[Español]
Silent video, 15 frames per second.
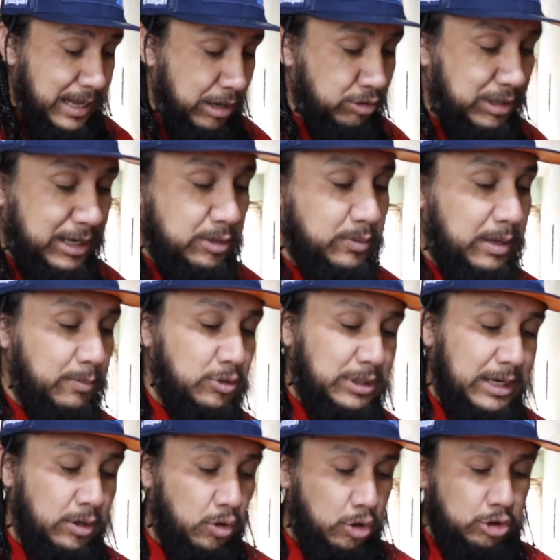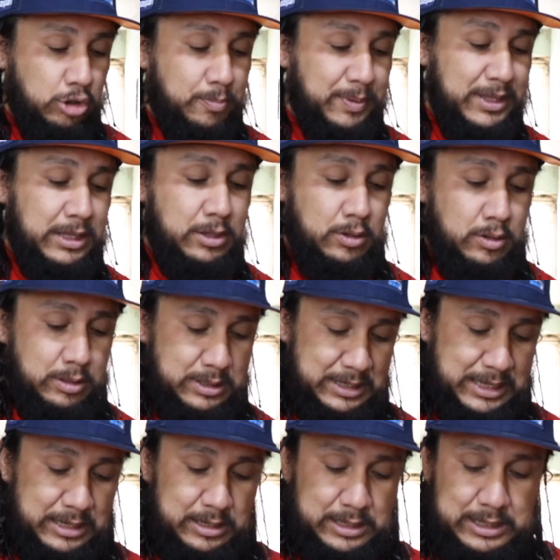Ahorita les voy a mostrar otro pedido
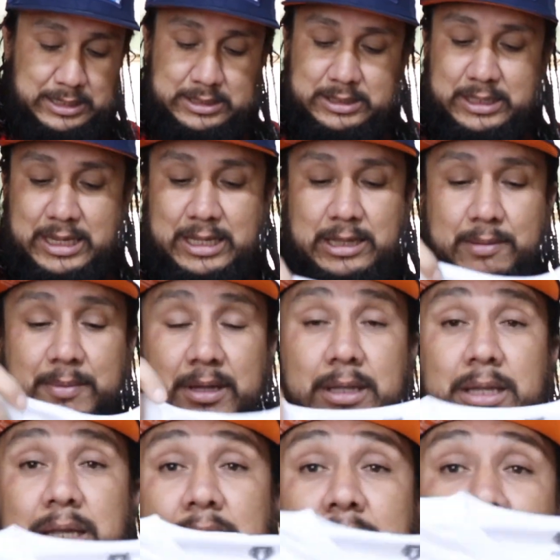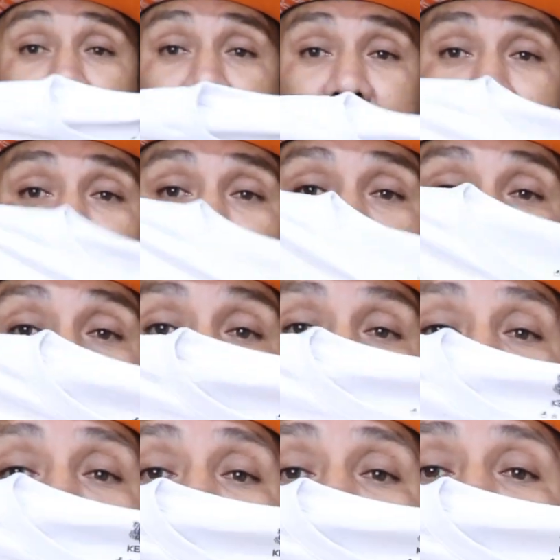que este ya también es de